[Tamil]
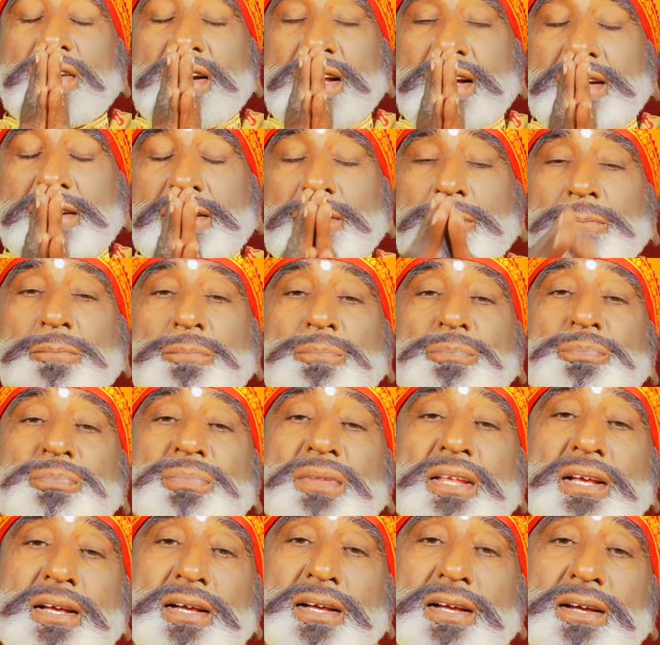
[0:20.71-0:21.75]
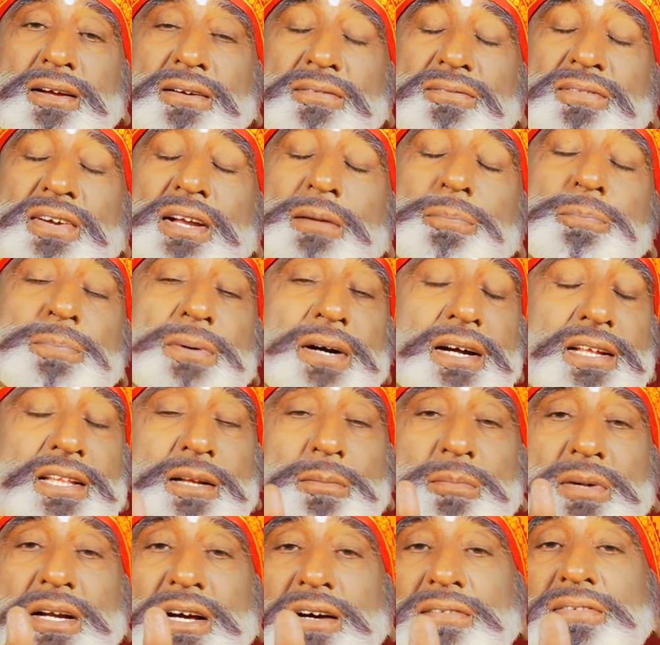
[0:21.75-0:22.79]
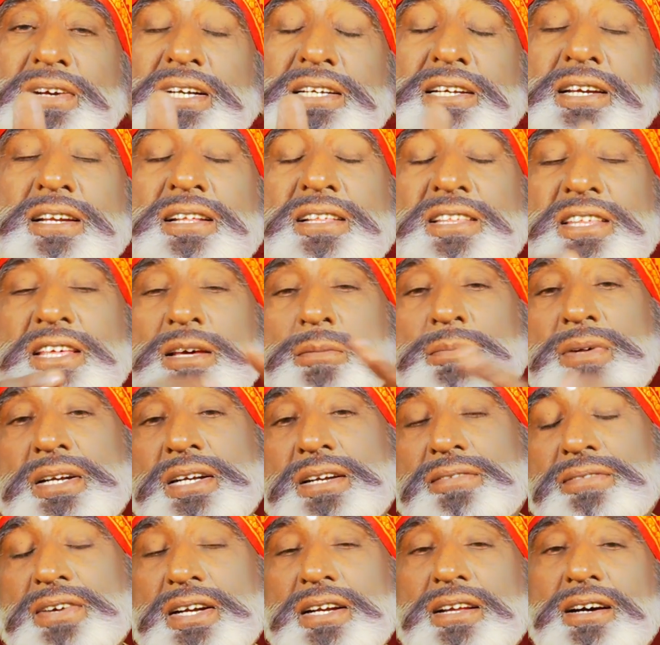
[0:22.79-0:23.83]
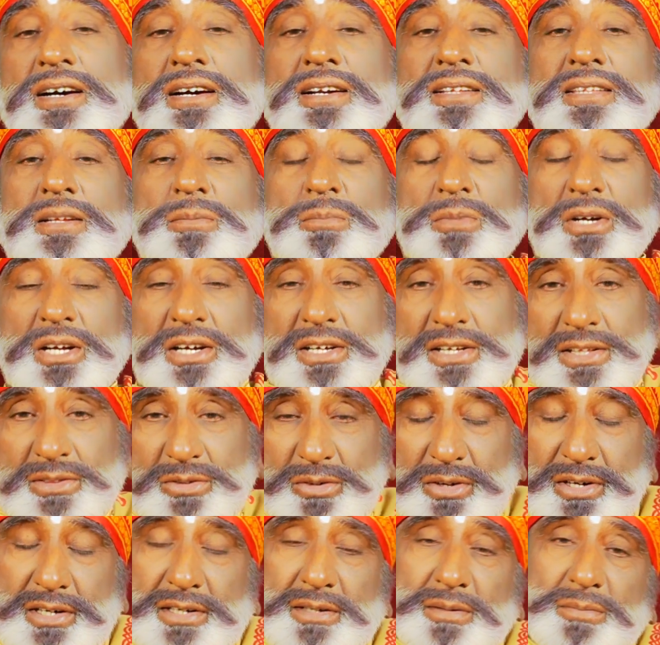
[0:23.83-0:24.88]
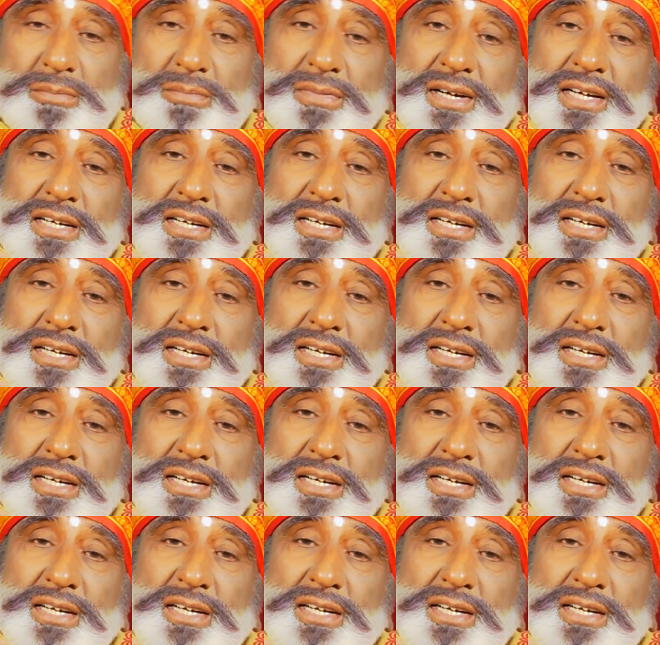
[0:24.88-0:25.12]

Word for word: வணக்கம் விழிப்பாய் தமிழா வெற்றி நிச்சயம் என்ற விண்ணார்ந்த முழக்கத்துடன்